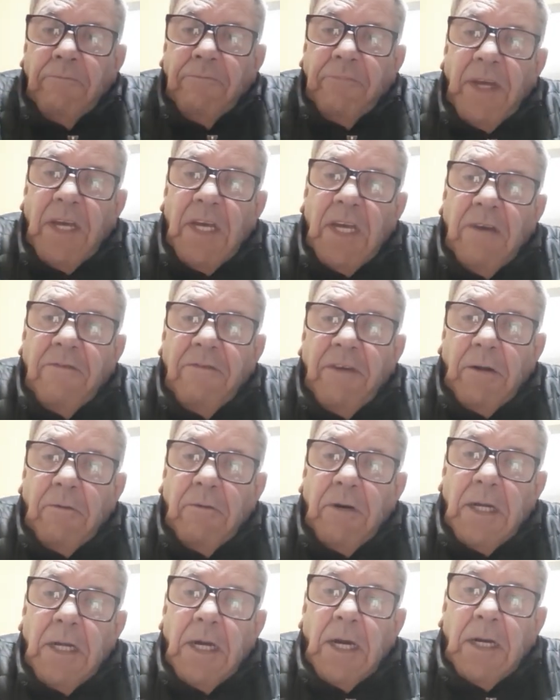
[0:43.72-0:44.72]
tenha
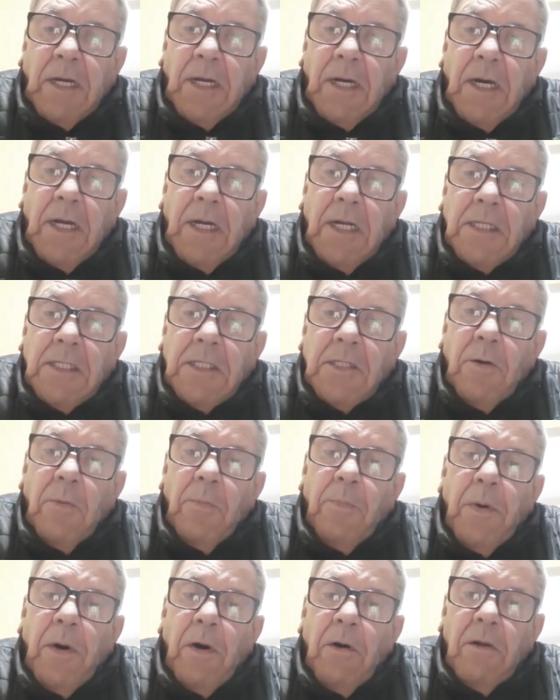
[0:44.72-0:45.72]
vergonha na cara, seu
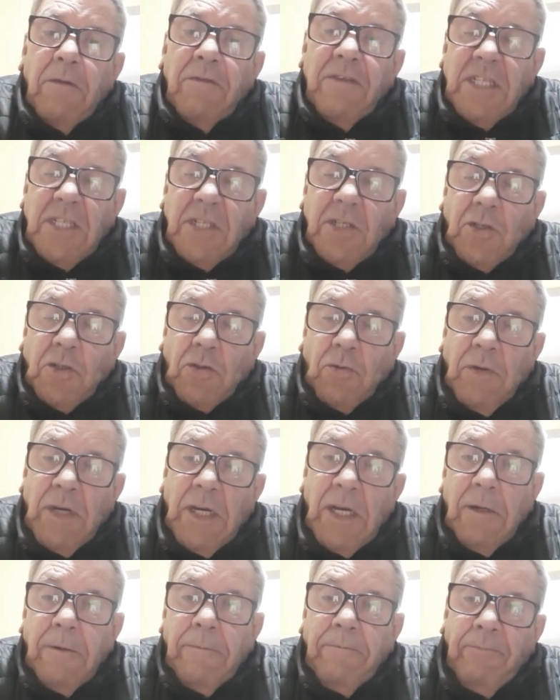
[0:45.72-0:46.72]
Paulo Vinícius
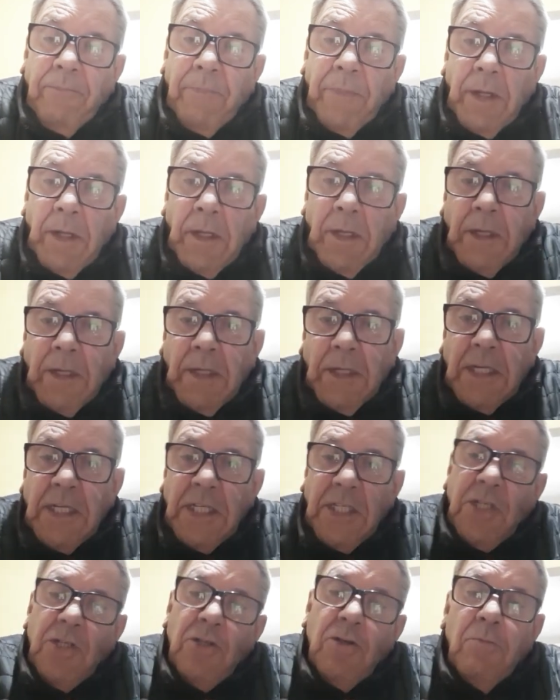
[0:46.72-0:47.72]
Coelho. E
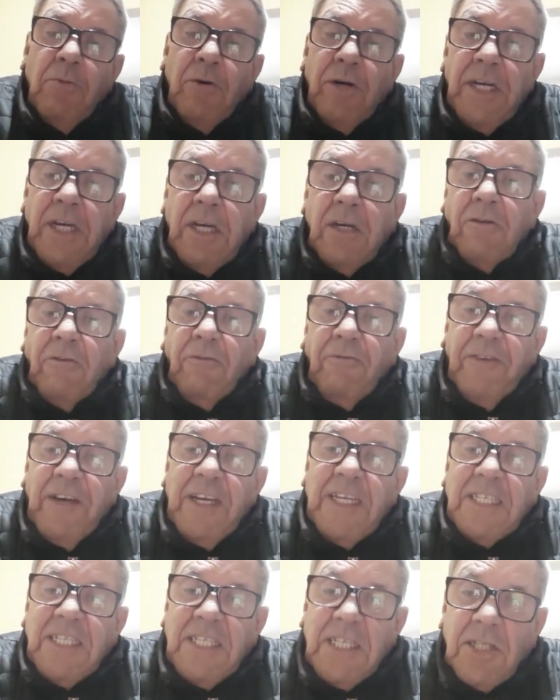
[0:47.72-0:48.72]
se o Murigno
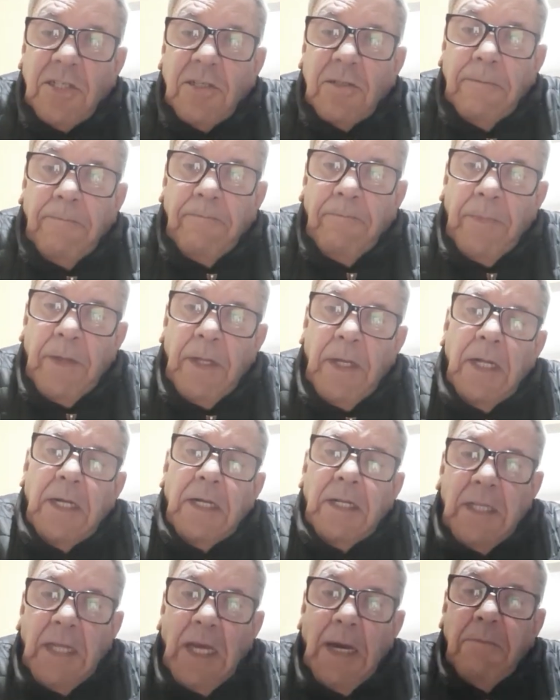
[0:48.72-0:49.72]
fez isso, ele
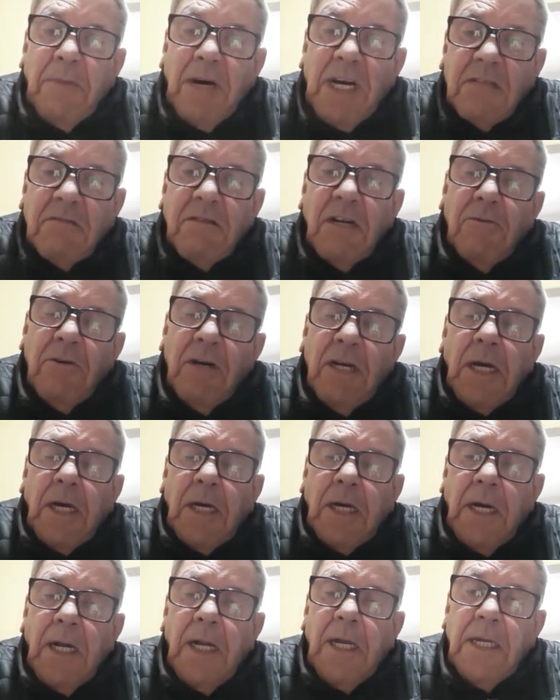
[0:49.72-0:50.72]
que tenha mais vergonha na
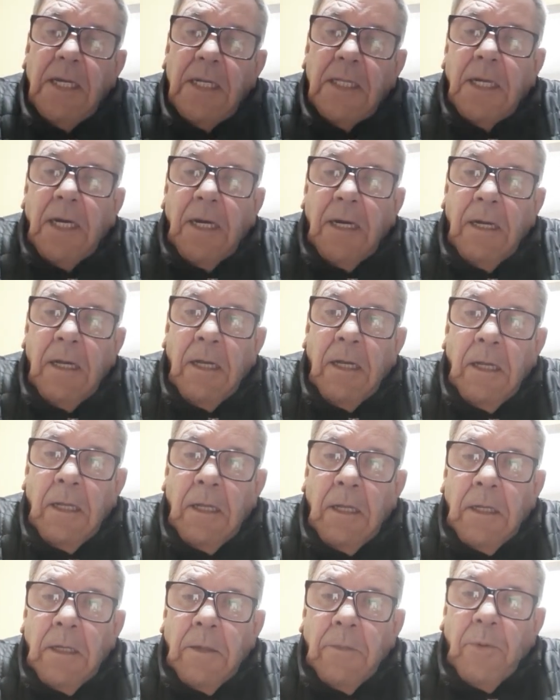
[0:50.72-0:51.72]
cara ainda,
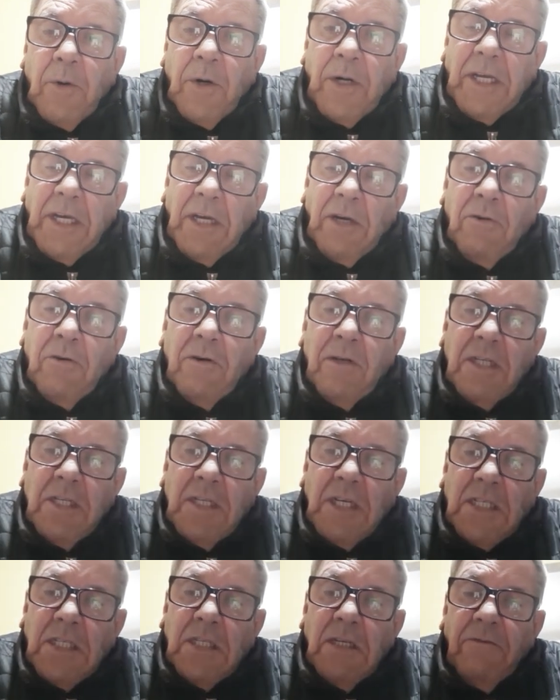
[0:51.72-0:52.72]
porque onde
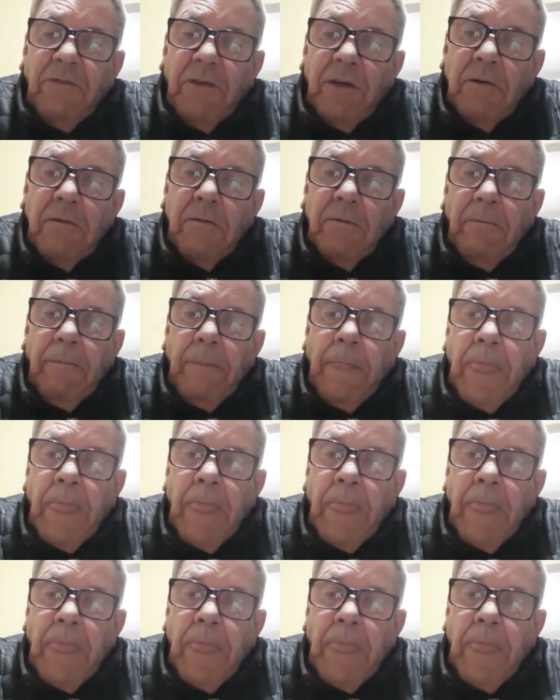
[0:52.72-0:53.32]
já se viu